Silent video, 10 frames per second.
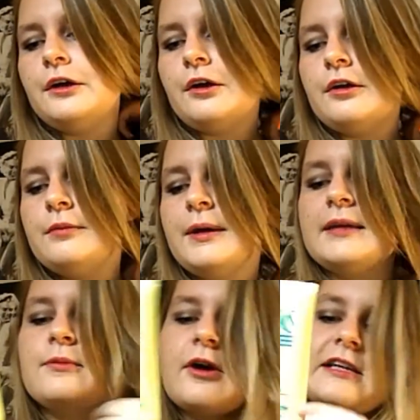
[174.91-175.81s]
Euh,
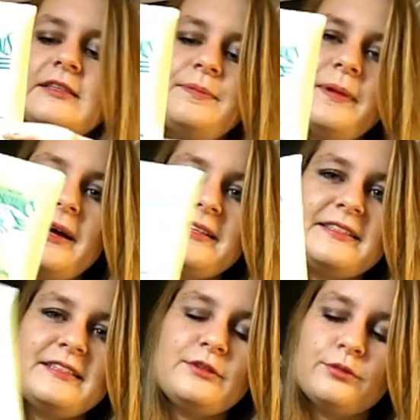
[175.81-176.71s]
bah il m'en reste plein
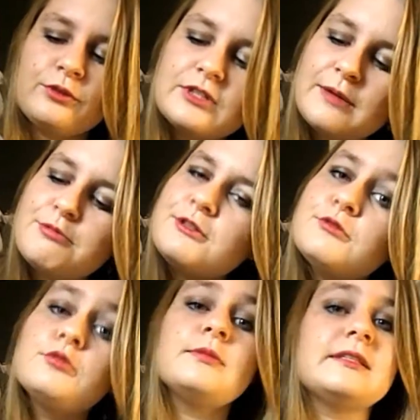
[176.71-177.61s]
ici, sauf que j'appuie
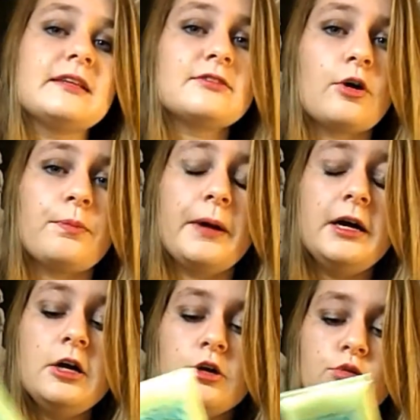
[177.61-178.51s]
dessus mais ça sort
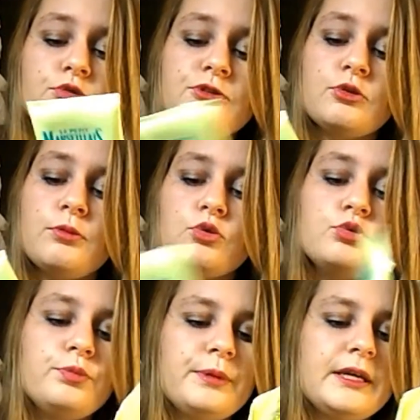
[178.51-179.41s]
pas. Donc je vais sûrement
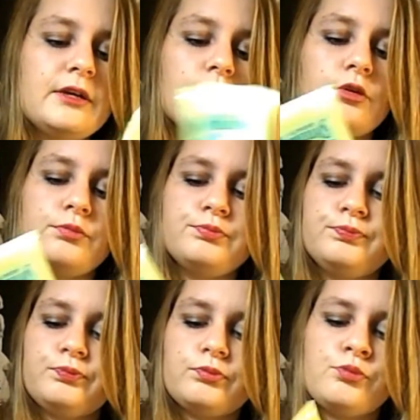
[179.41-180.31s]
couper,
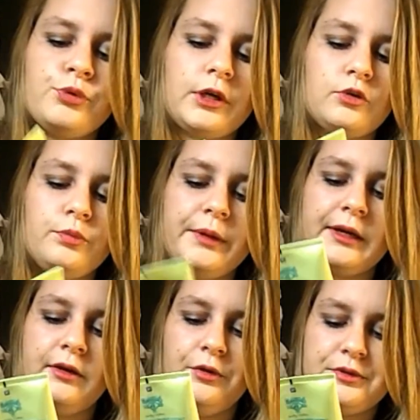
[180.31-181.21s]
puis
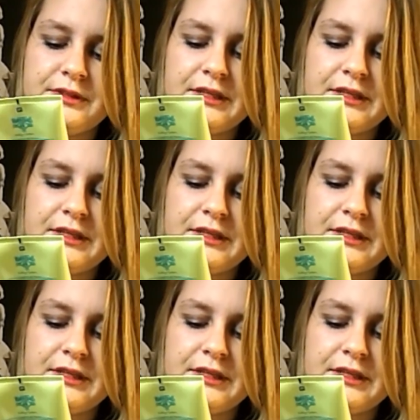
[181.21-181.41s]
récupérer